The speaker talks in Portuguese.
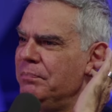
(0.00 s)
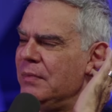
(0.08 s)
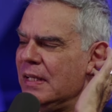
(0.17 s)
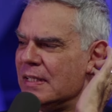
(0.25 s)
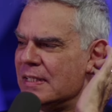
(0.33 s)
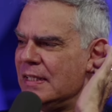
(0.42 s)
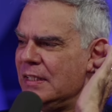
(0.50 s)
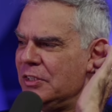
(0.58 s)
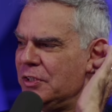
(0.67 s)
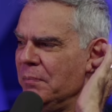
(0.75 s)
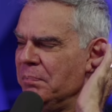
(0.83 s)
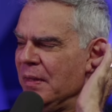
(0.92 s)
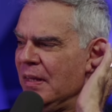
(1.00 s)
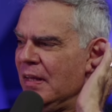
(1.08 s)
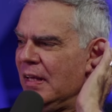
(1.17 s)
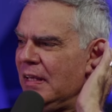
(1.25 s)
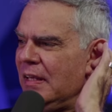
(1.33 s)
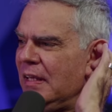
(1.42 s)
interessante.
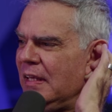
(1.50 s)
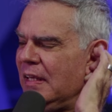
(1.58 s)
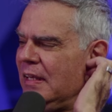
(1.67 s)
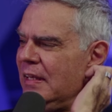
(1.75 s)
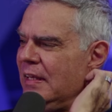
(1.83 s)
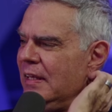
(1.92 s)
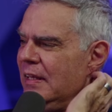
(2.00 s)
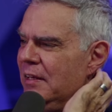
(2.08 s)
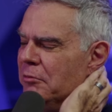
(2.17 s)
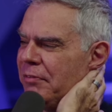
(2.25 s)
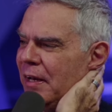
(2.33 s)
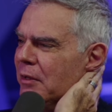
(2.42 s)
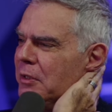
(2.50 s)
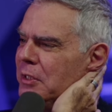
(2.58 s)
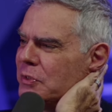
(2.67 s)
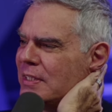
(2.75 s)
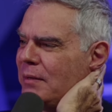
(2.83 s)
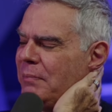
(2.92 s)
E, e, falando
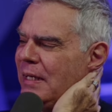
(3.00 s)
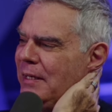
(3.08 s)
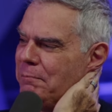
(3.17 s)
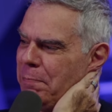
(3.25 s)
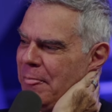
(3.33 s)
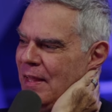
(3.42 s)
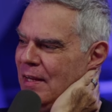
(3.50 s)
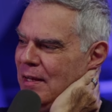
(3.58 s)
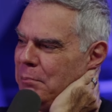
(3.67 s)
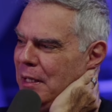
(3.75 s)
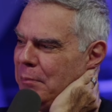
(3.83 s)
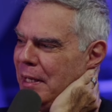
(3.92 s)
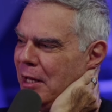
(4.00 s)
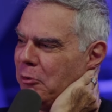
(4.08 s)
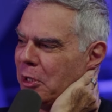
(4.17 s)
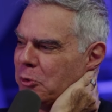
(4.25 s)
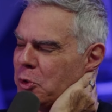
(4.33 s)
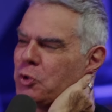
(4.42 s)
nisso também, me lembrei
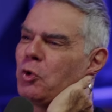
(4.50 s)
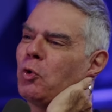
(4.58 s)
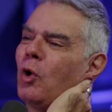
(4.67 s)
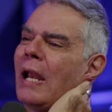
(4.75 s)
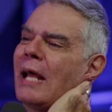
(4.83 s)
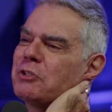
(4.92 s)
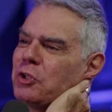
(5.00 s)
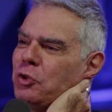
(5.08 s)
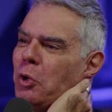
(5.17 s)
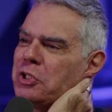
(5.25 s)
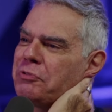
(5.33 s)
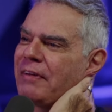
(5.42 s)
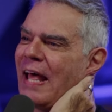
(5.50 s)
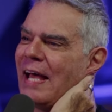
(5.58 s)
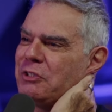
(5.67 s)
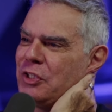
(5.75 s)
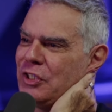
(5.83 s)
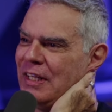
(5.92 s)
agora do chocolate dois
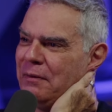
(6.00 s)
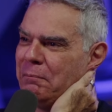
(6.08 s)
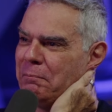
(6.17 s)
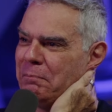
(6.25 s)
frades, né?